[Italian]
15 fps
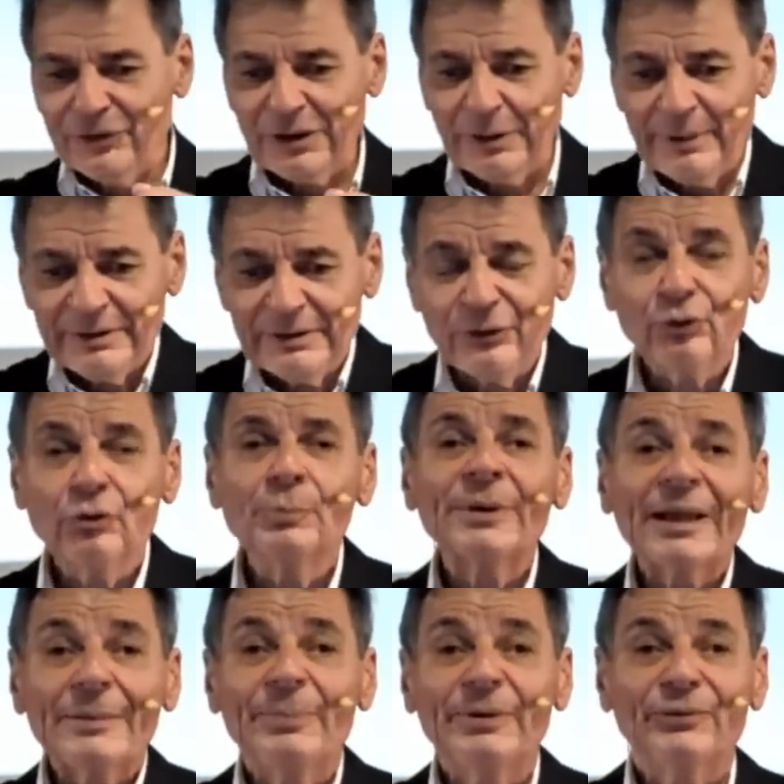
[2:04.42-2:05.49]
la metti sopra,
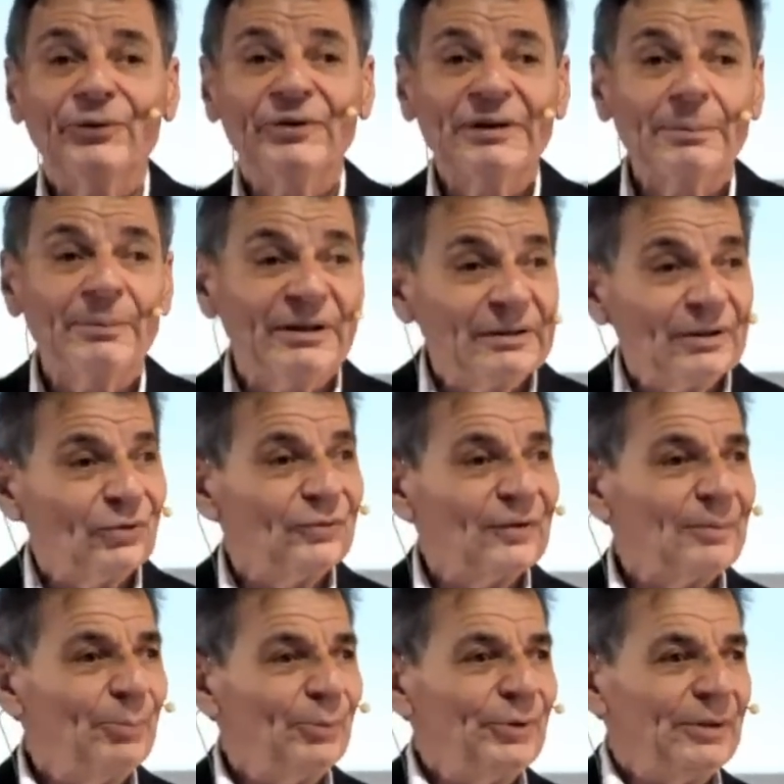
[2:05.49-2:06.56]
è perfettamente
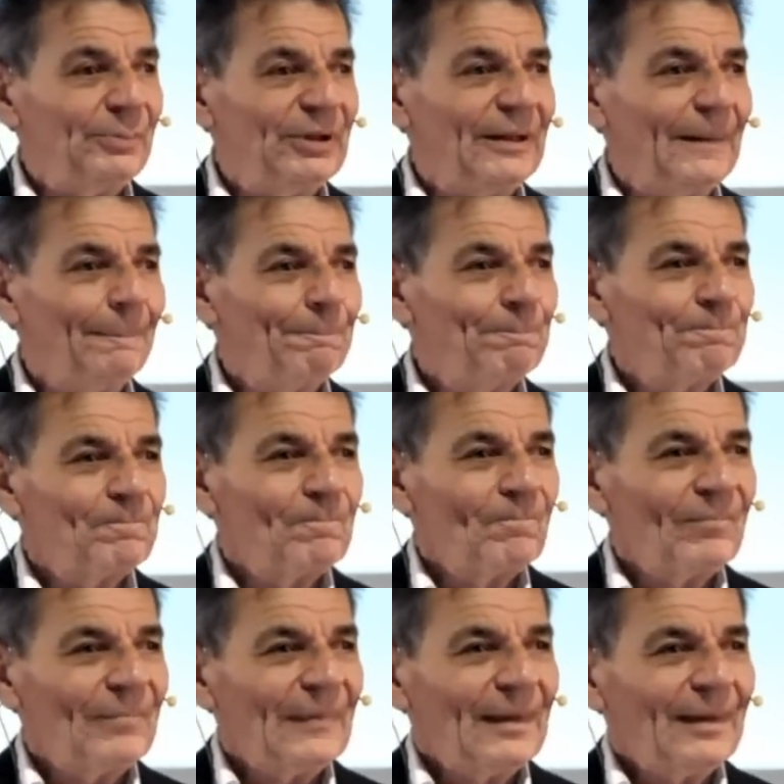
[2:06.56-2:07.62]
sovrapponibile.
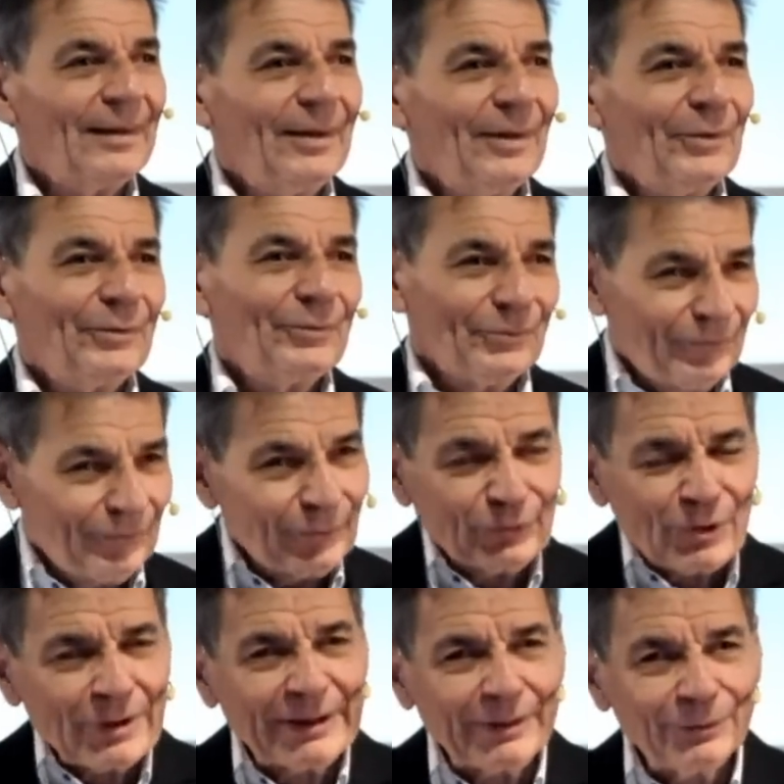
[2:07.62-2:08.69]
Lo so
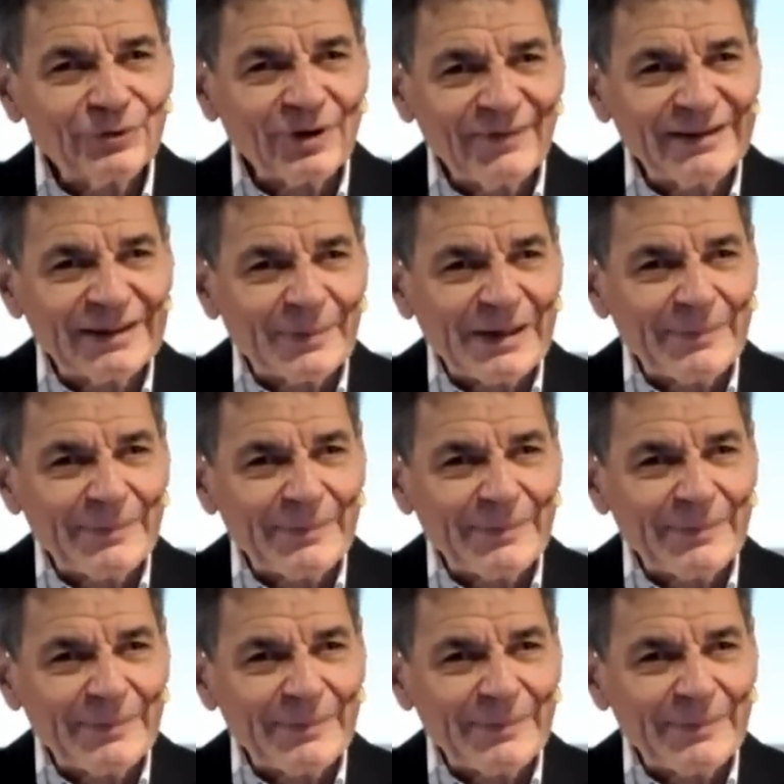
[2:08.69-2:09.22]
che non ci avete mai